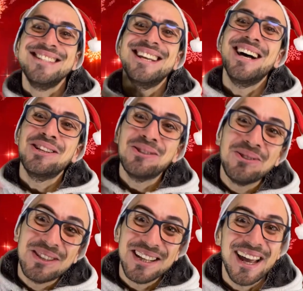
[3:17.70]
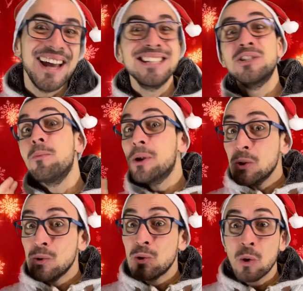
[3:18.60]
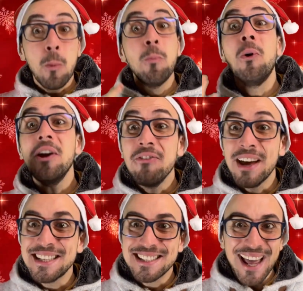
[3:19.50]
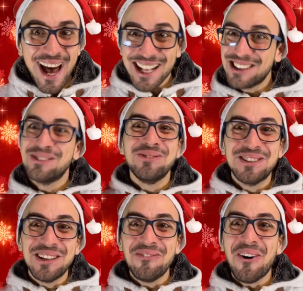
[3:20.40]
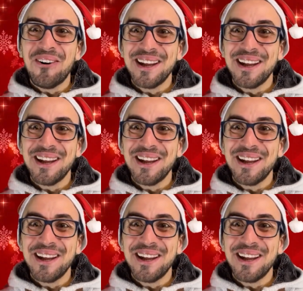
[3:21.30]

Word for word: Ciao a tutti e soprattutto buone feste a tutti voi!